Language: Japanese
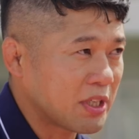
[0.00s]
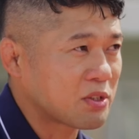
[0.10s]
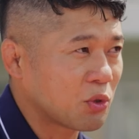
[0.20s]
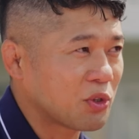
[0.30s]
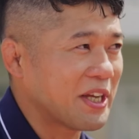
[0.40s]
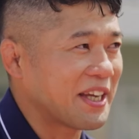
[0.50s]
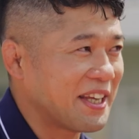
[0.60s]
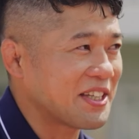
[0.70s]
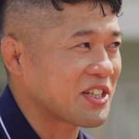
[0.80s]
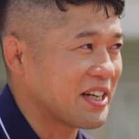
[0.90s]
を出すことだ
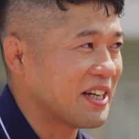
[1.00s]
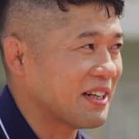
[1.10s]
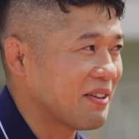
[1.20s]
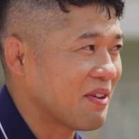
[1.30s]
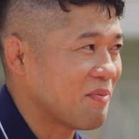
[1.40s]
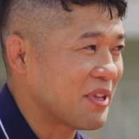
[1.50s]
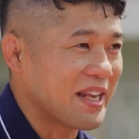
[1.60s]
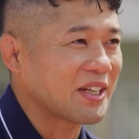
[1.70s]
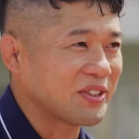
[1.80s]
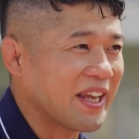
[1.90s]
けしか見て
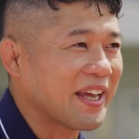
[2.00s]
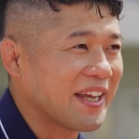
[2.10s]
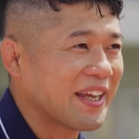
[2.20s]
なくて